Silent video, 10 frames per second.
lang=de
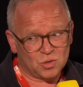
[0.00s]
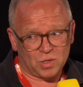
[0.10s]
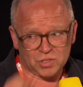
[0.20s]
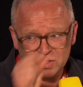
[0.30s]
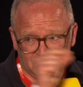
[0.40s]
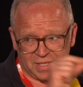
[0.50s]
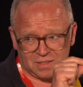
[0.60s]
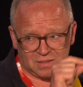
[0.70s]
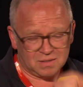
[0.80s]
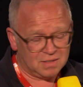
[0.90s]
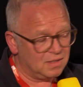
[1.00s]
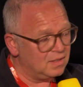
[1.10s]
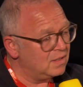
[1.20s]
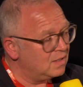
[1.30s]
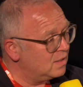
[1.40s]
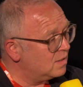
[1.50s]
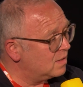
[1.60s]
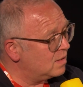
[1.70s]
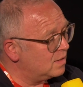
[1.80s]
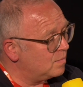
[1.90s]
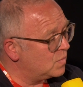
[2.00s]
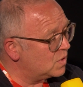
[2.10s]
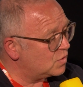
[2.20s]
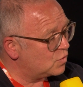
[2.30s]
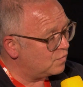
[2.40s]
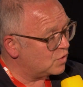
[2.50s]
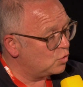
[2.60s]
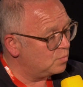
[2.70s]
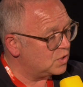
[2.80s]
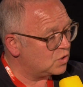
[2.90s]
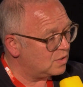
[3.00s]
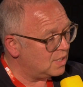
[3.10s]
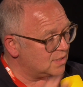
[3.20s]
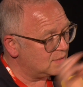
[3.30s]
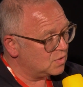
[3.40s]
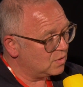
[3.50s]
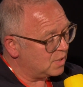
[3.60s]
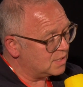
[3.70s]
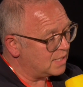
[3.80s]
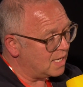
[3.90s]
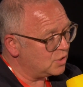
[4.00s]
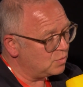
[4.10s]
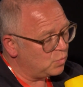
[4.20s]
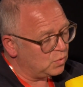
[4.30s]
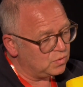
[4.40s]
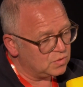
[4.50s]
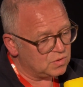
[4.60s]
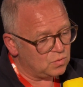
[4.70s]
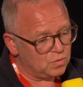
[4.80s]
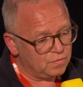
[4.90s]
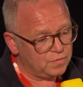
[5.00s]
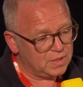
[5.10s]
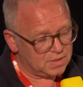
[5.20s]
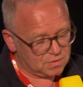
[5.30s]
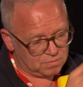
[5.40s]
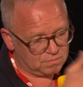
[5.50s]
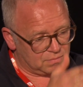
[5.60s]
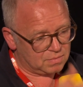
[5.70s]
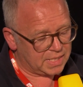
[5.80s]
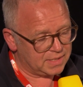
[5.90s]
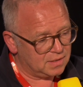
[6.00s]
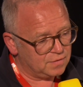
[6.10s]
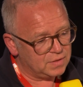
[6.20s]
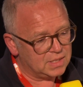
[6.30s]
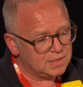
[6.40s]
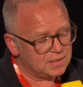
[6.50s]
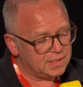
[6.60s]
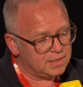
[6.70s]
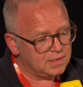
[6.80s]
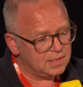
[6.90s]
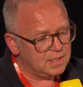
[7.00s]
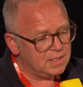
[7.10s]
deutsche Geld. Ähm, es verschob sich schon langsam zur brasilianischen Produktion, also rechtlich, finanziell.